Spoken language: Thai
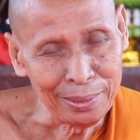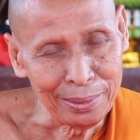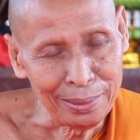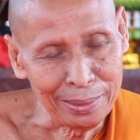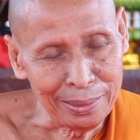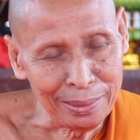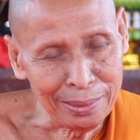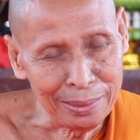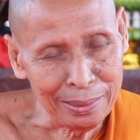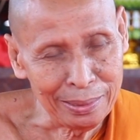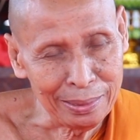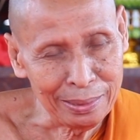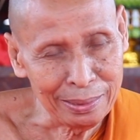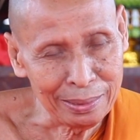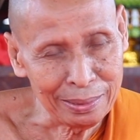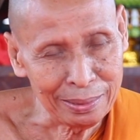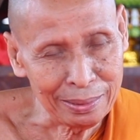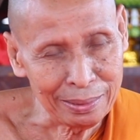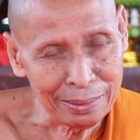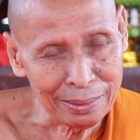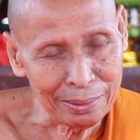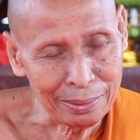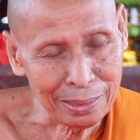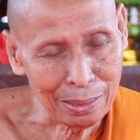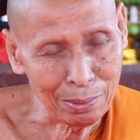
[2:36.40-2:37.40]
เนี่ย
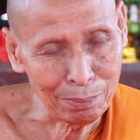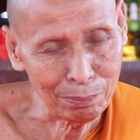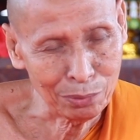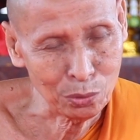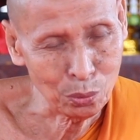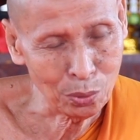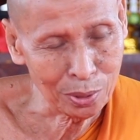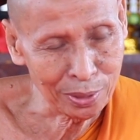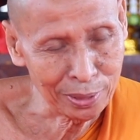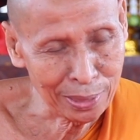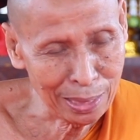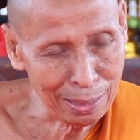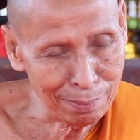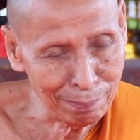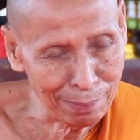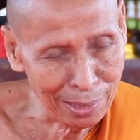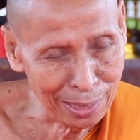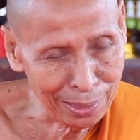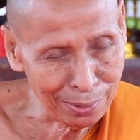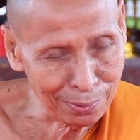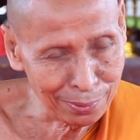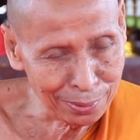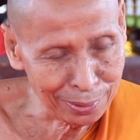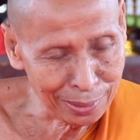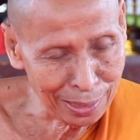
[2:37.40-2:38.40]
สร้างส่วนสร้างใหม่
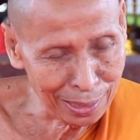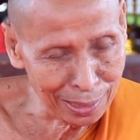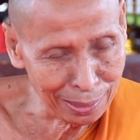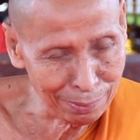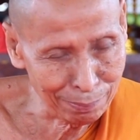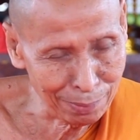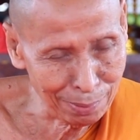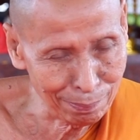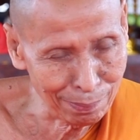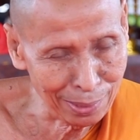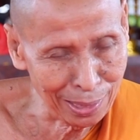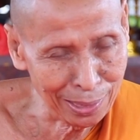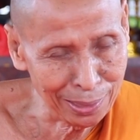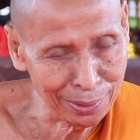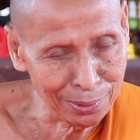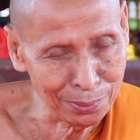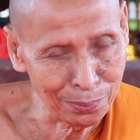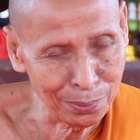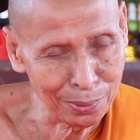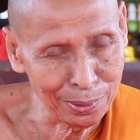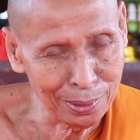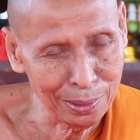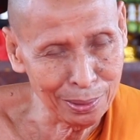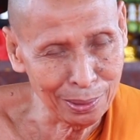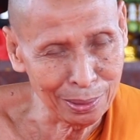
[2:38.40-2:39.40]
ก็สร้างขึ้นมาใหม่
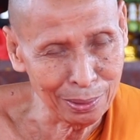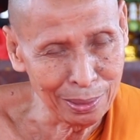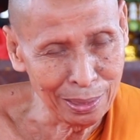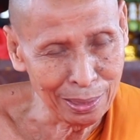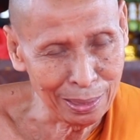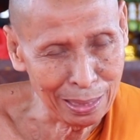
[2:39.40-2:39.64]
ส่วนที่